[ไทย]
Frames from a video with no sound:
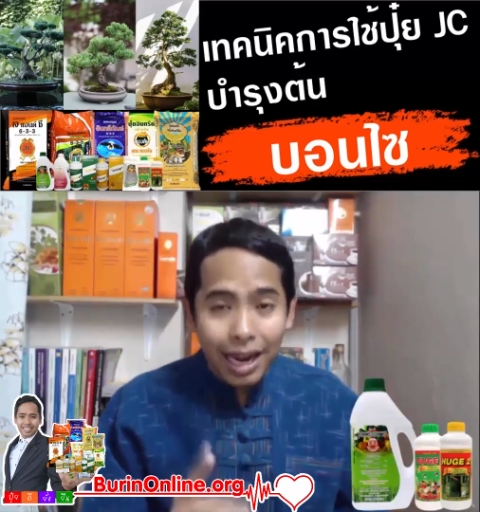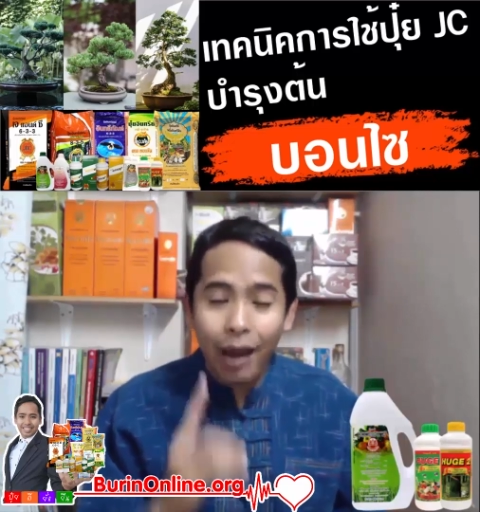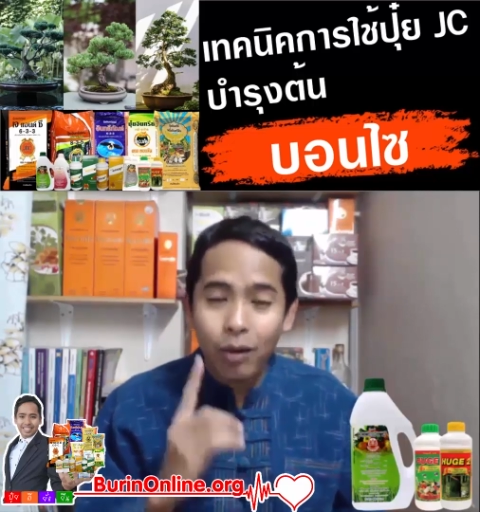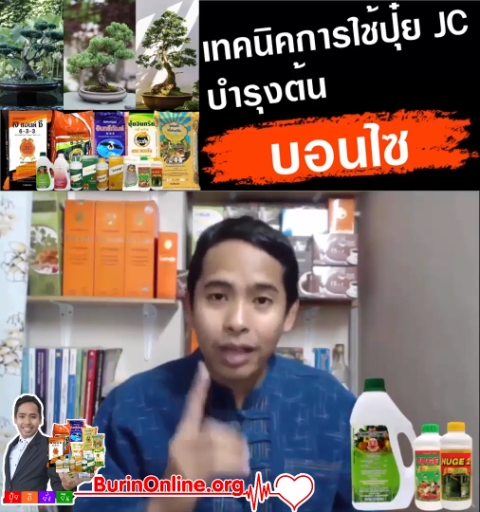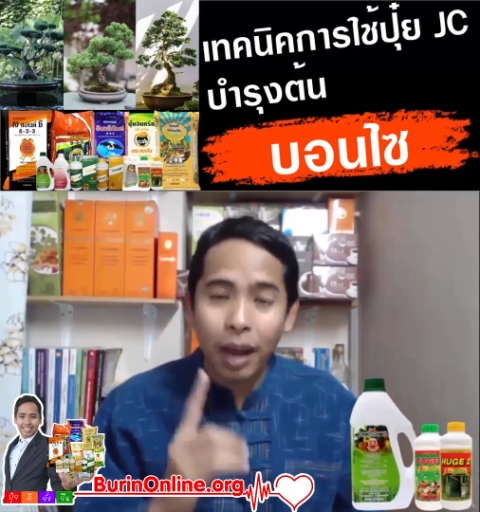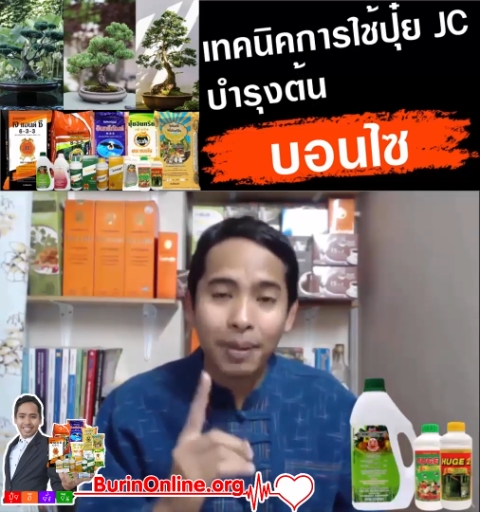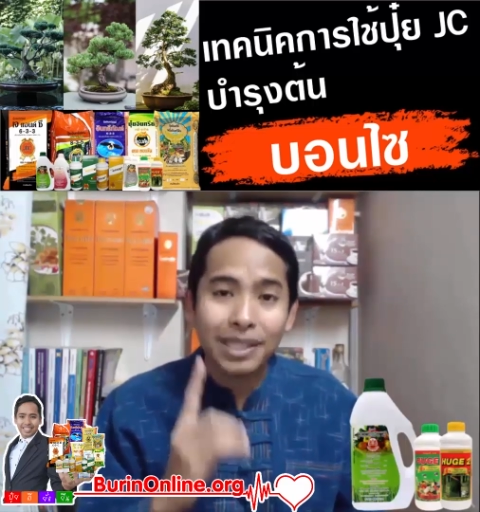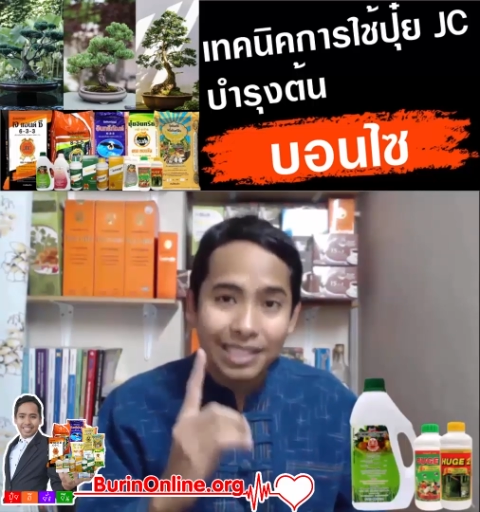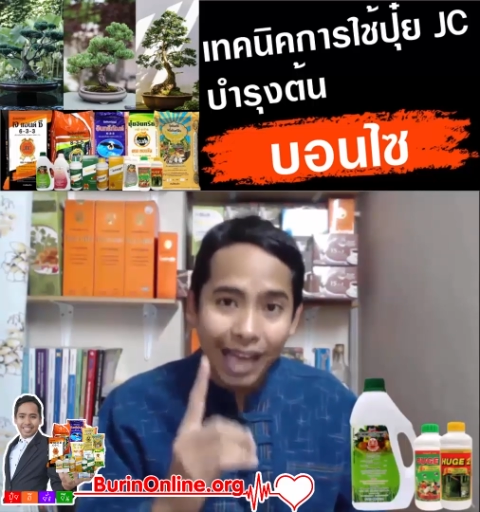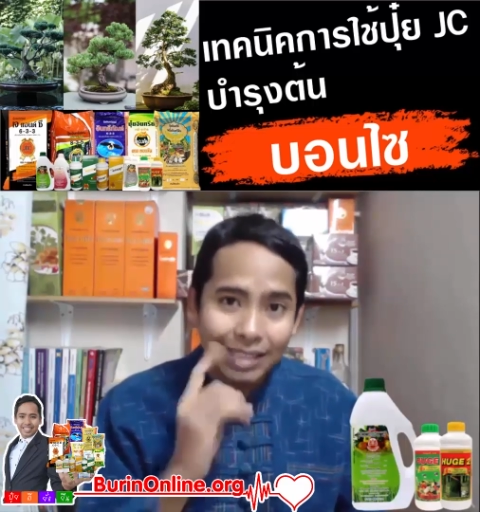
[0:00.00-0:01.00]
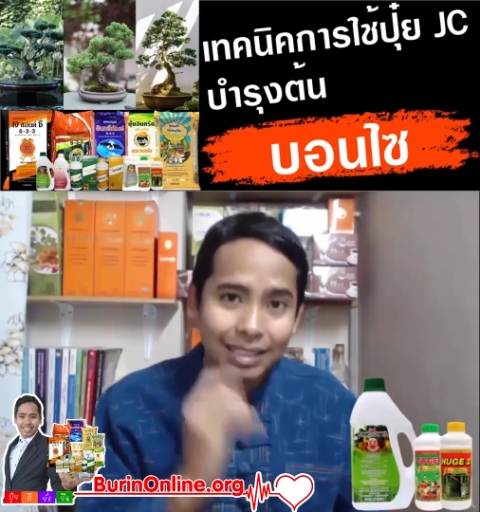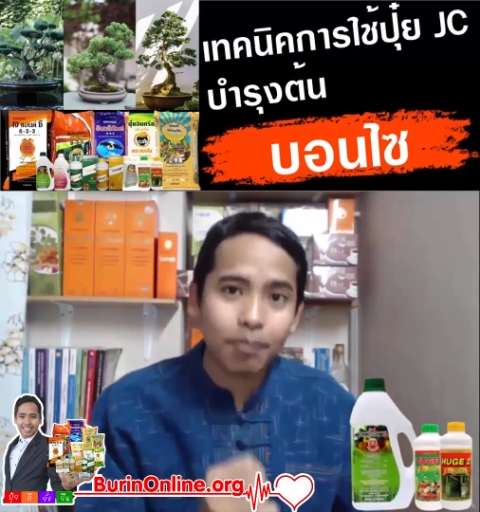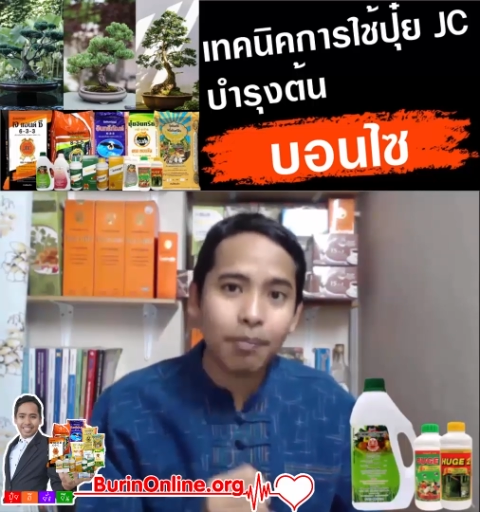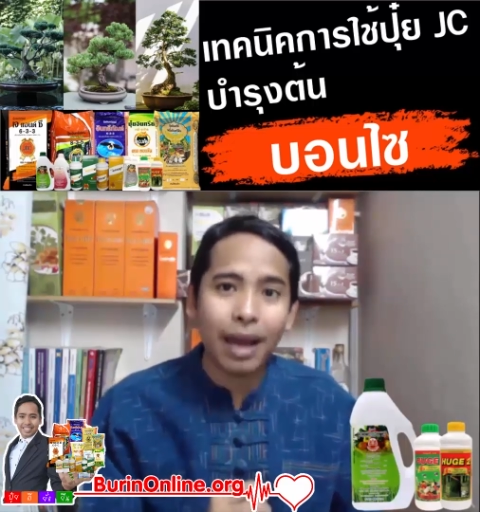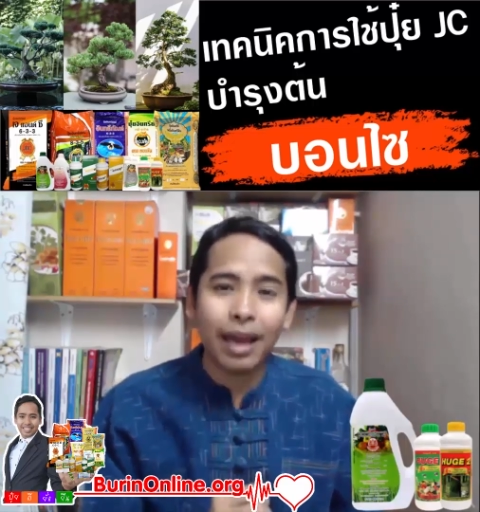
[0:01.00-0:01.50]
แล้วยังเป็นสาร
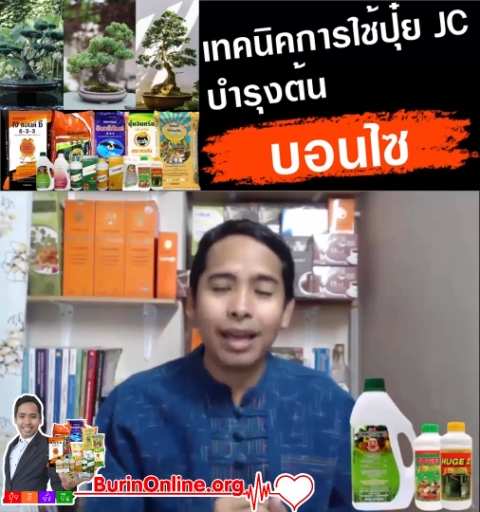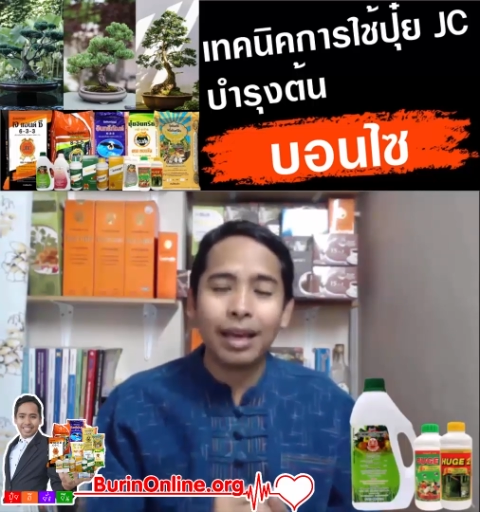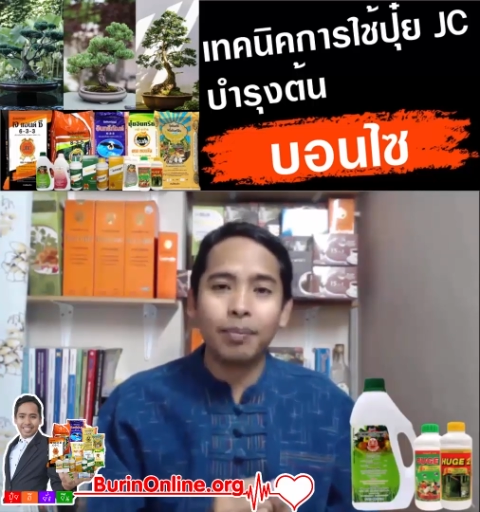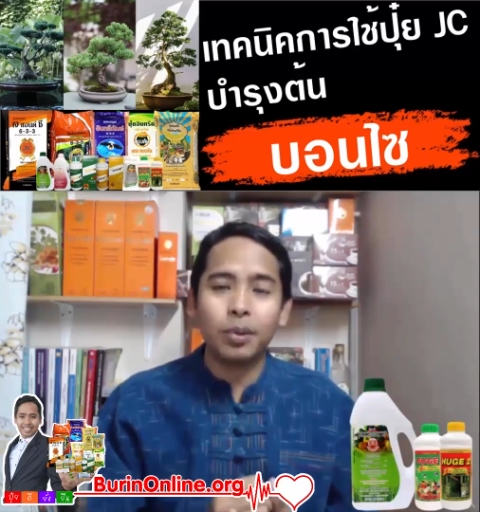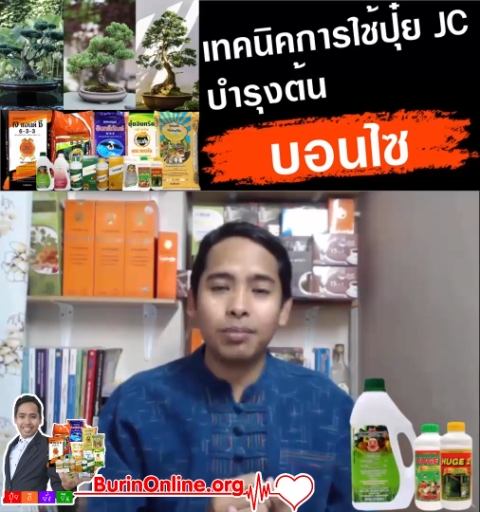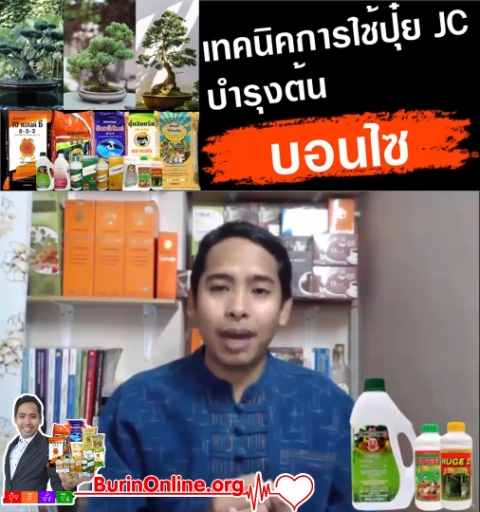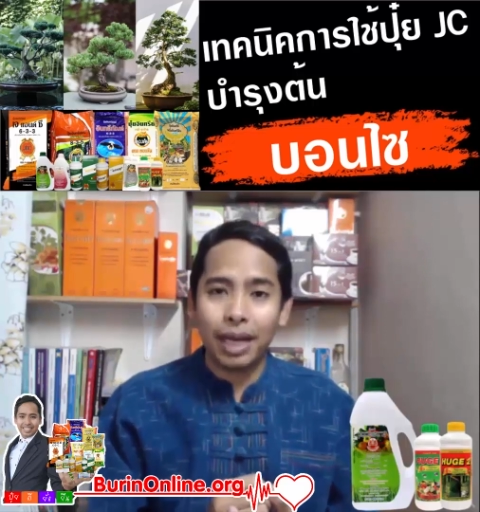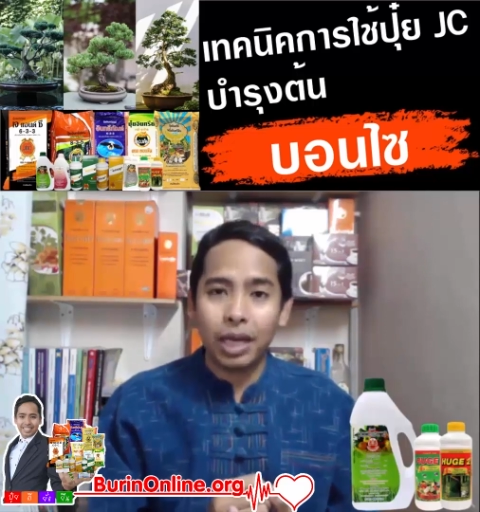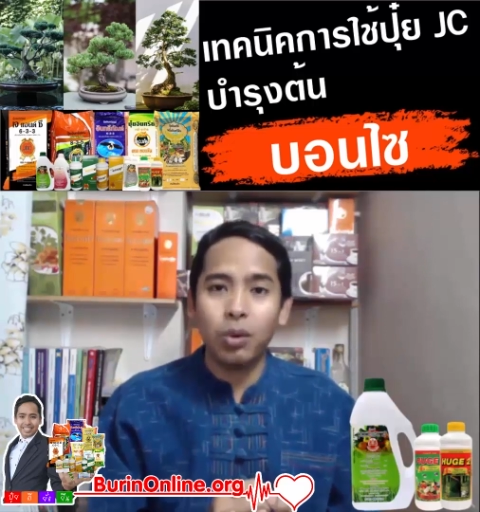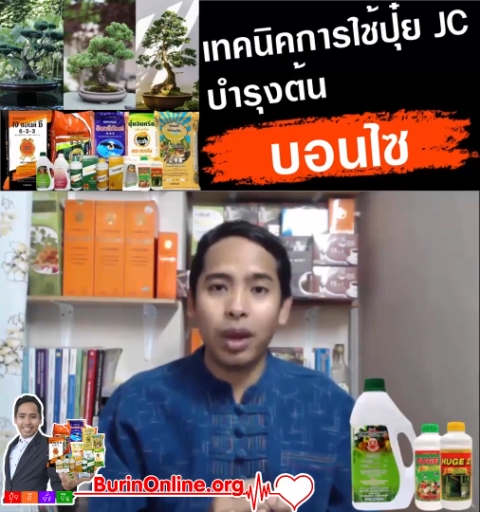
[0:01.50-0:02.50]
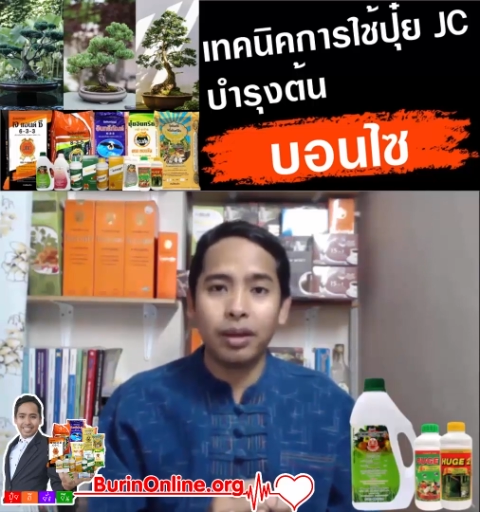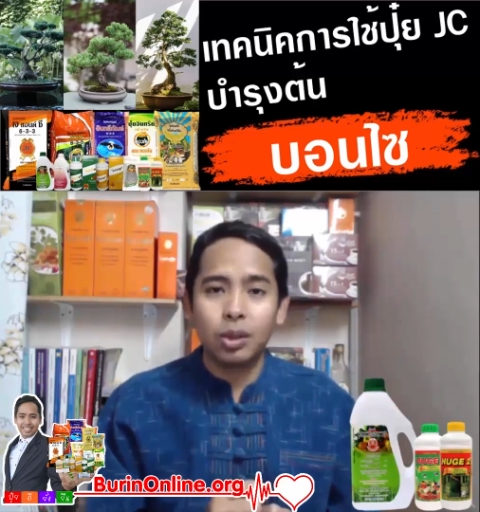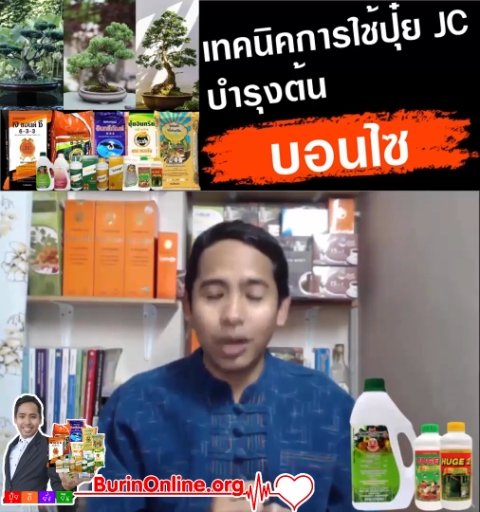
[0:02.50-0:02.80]
จับใบให้กับต้นไม้ได้ด้วย